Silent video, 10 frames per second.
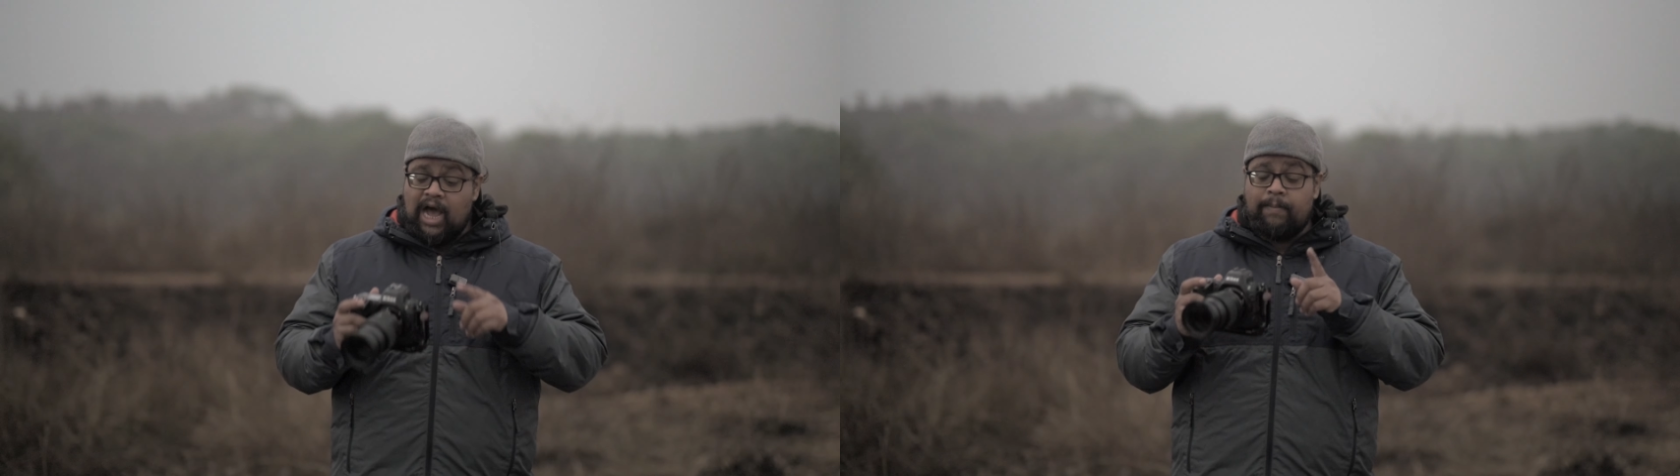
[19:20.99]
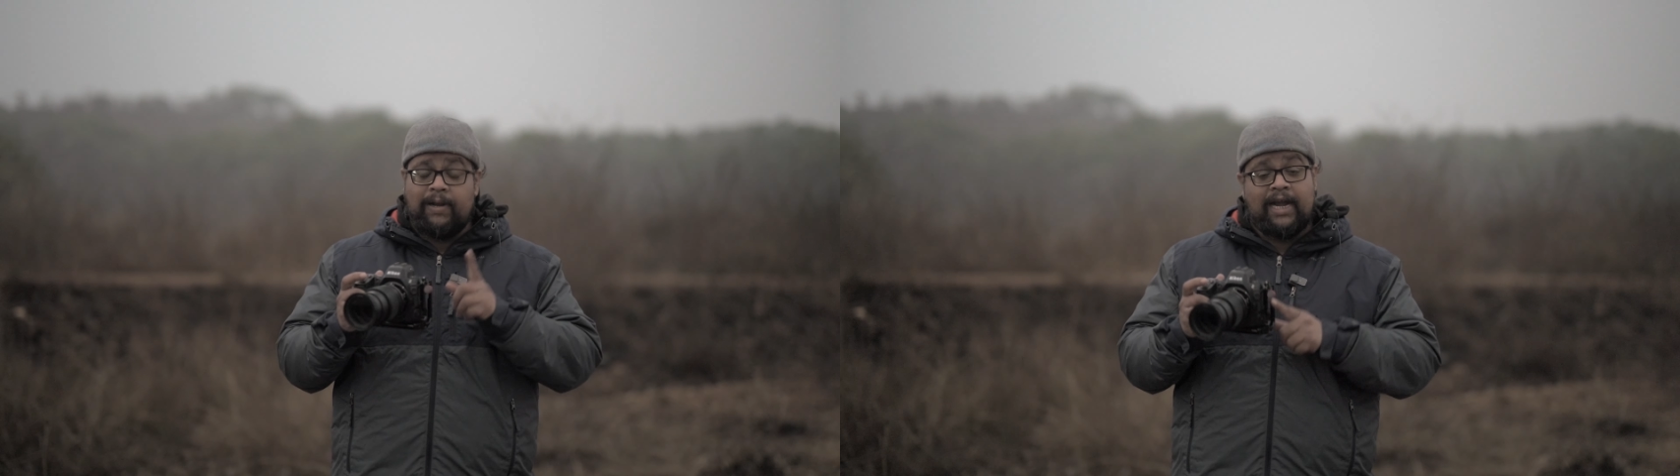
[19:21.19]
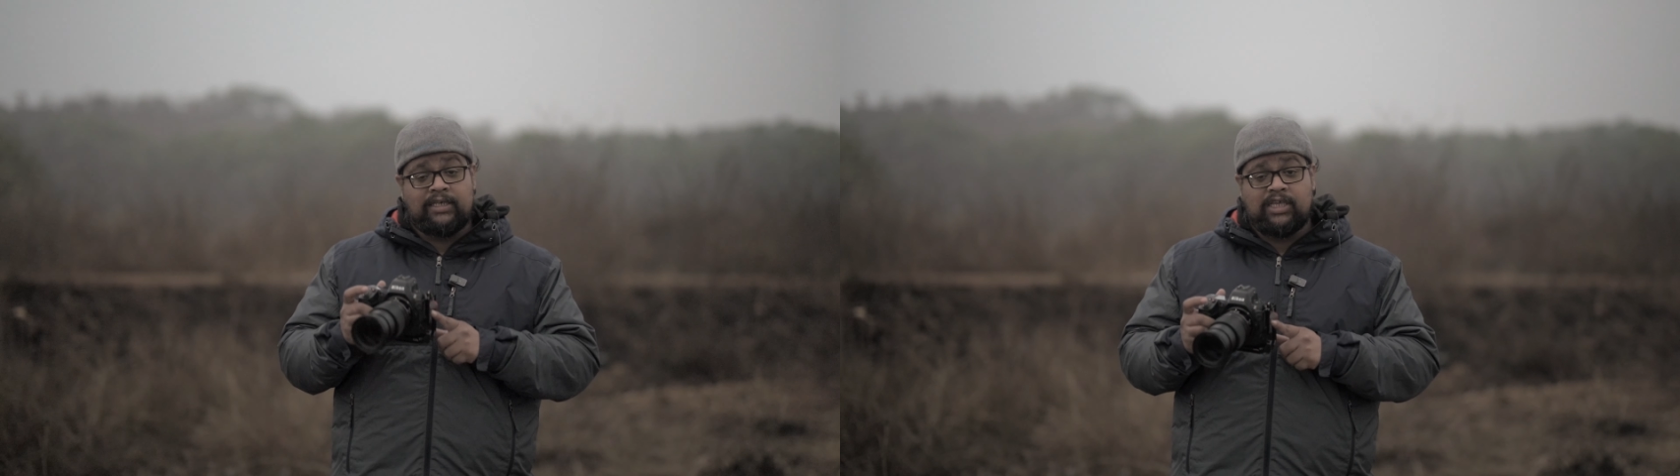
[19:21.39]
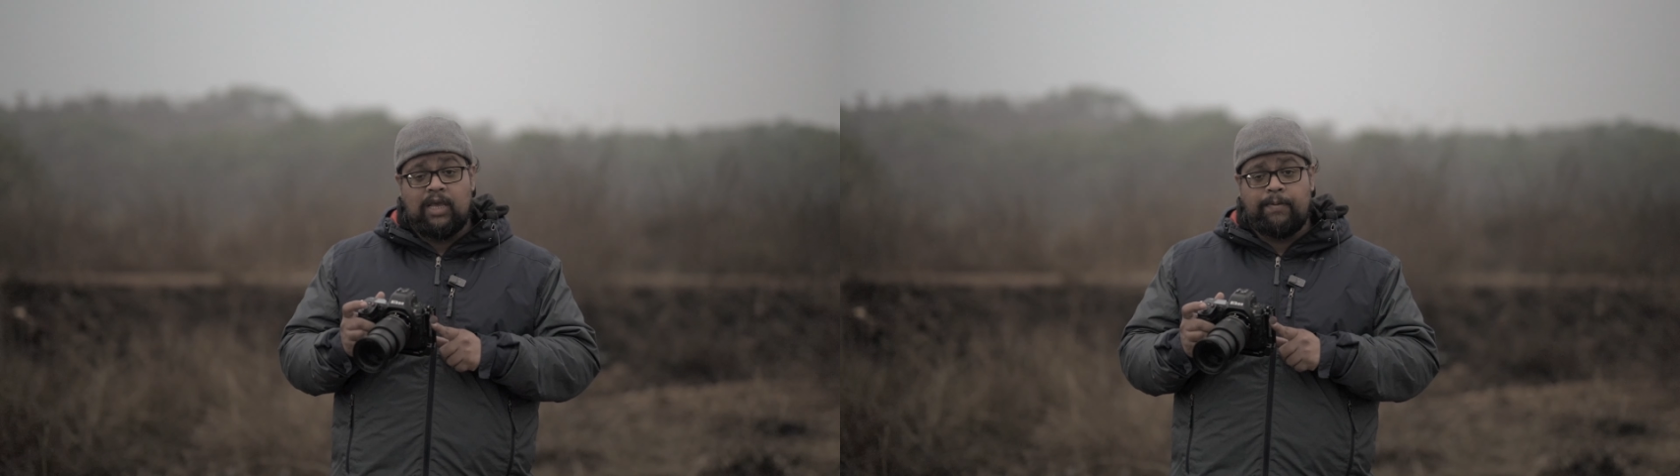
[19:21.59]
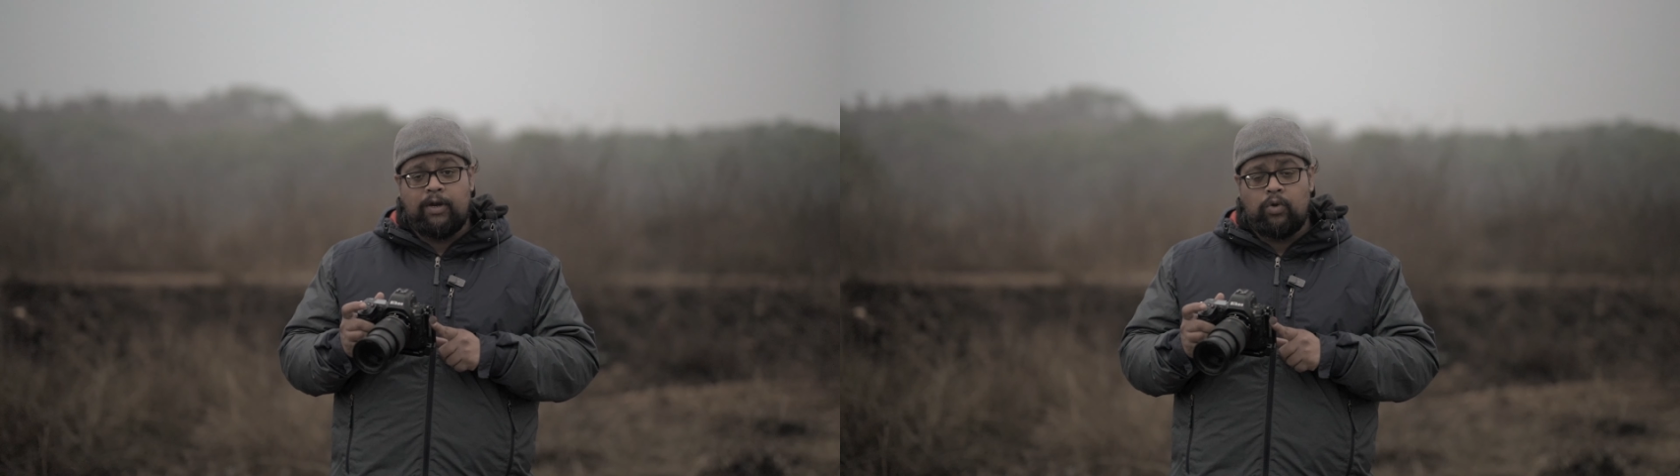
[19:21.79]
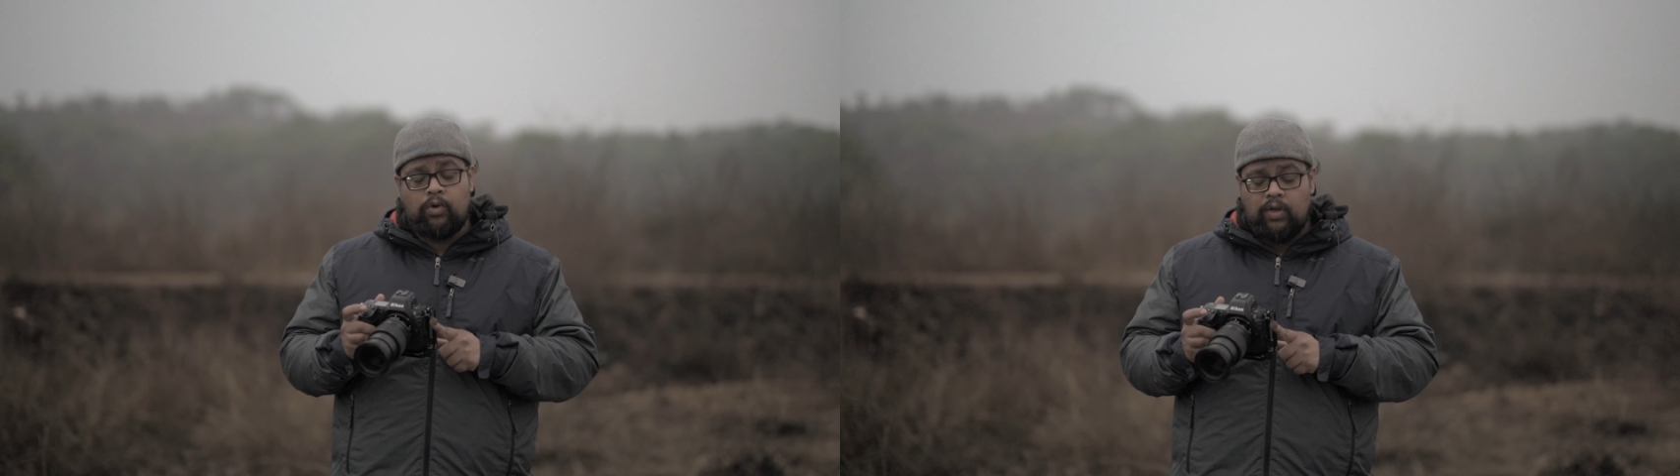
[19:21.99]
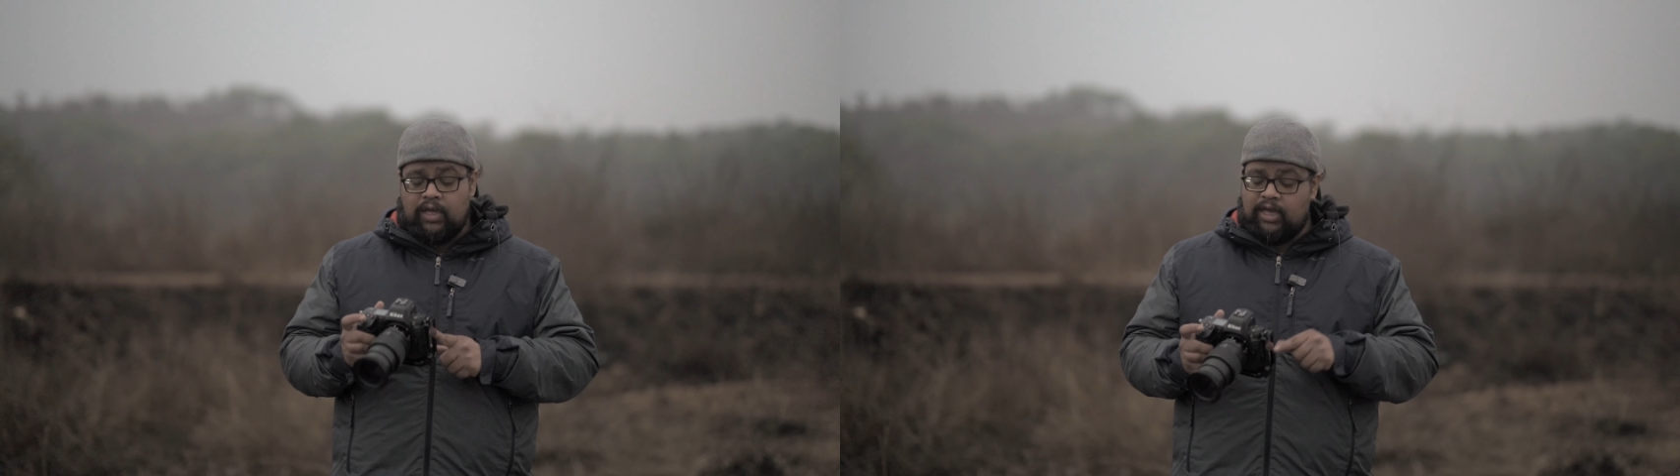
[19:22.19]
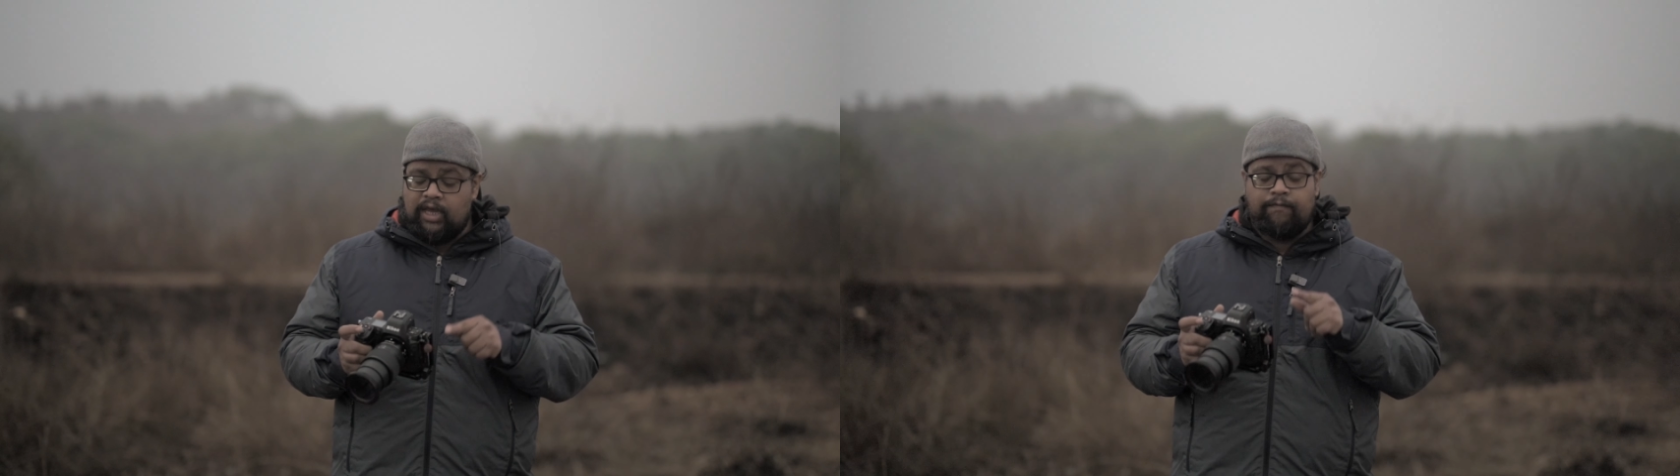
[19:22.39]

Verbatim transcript: आप लैंडस्केपर हो एक